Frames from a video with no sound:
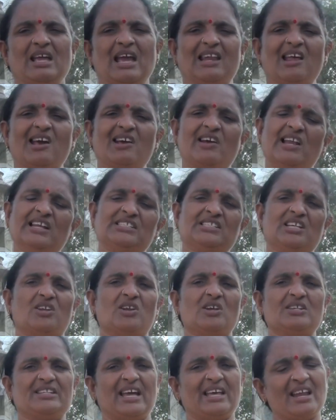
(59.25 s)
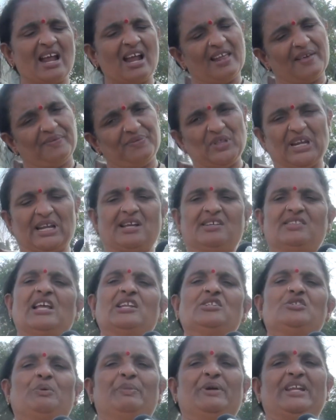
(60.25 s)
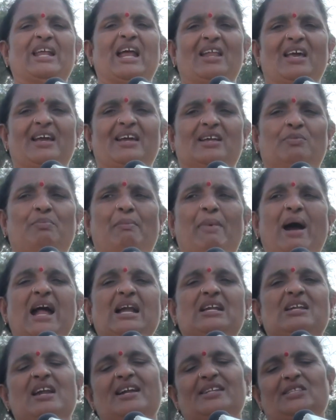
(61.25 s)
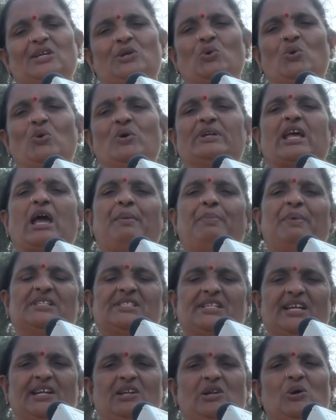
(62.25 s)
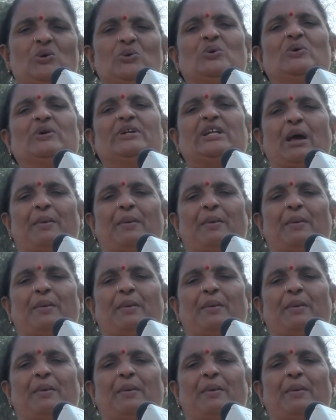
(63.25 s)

ఎలా గెలిచారో జనాలు అందరికీ తెలుసు మీరు ఎలా మాట్లాడితే నూట యాభై సీట్లు నూట